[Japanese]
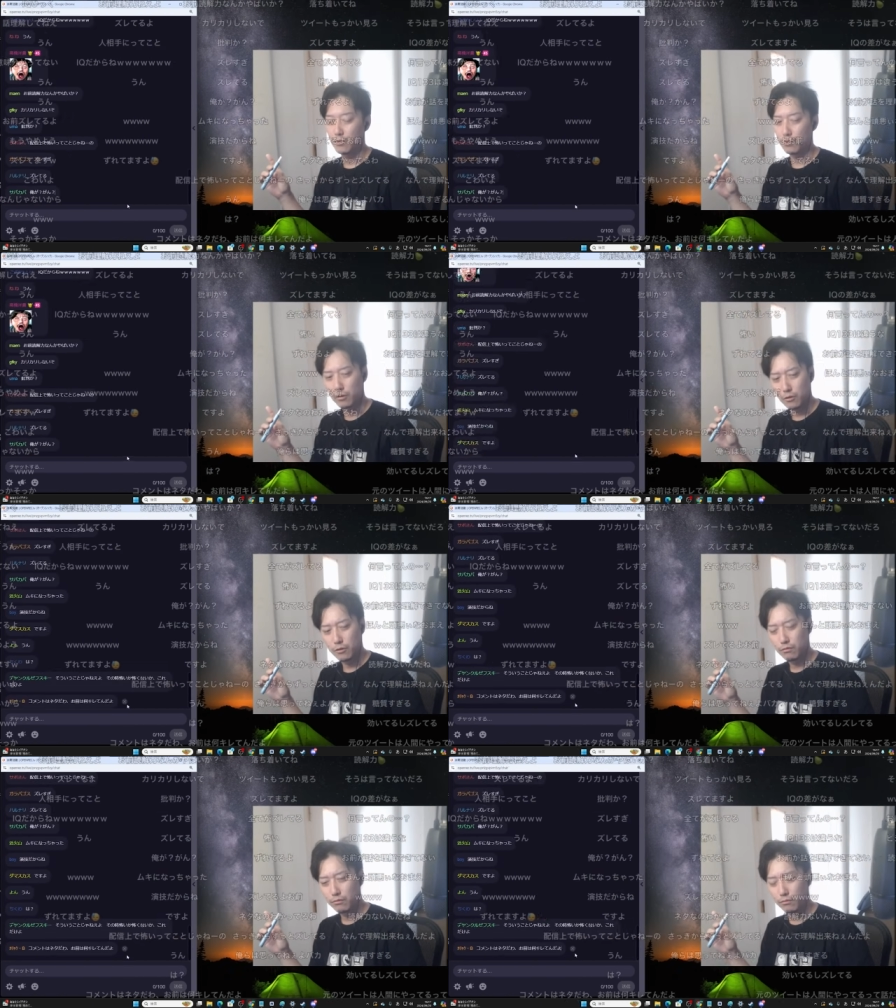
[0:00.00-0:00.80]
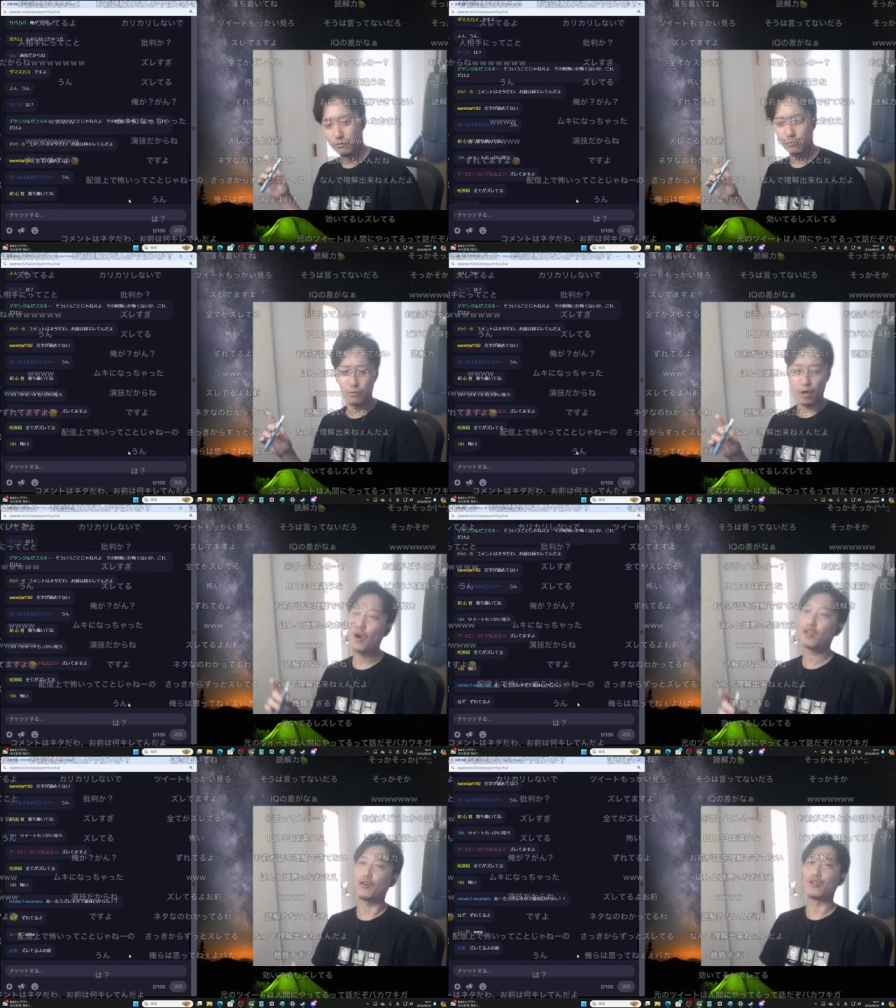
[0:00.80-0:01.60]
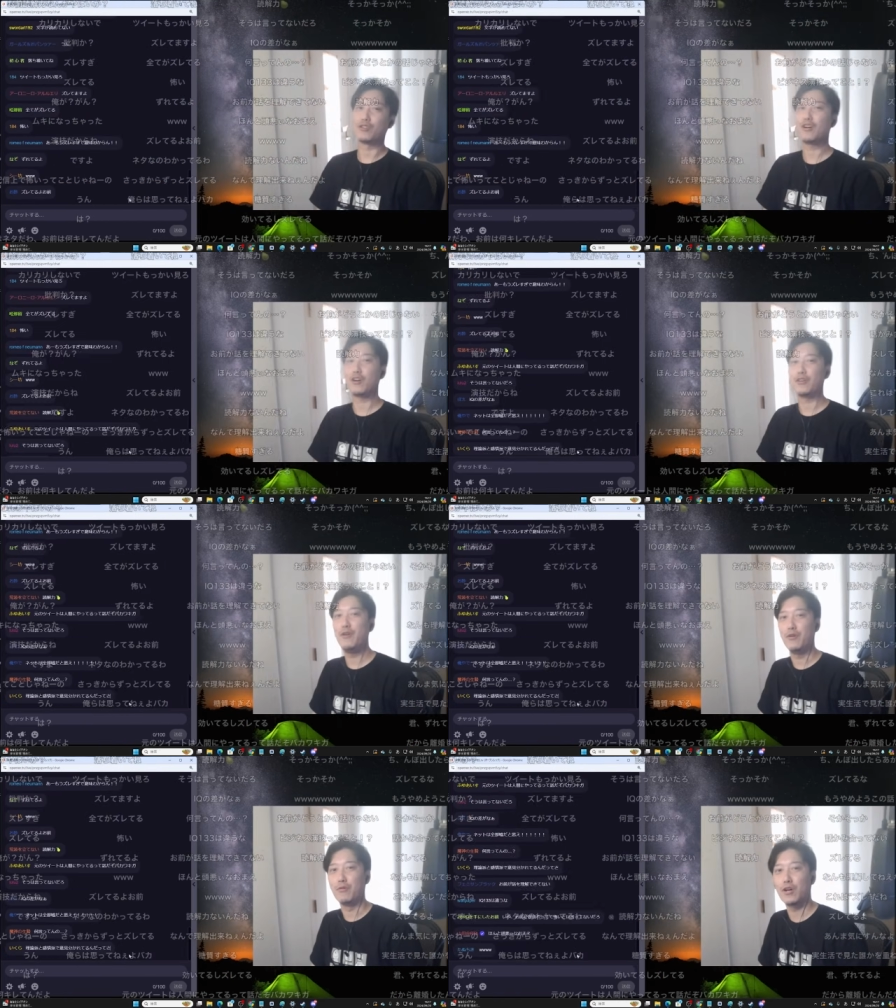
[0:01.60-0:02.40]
いやまあ分かった分かった。なんかやめよう。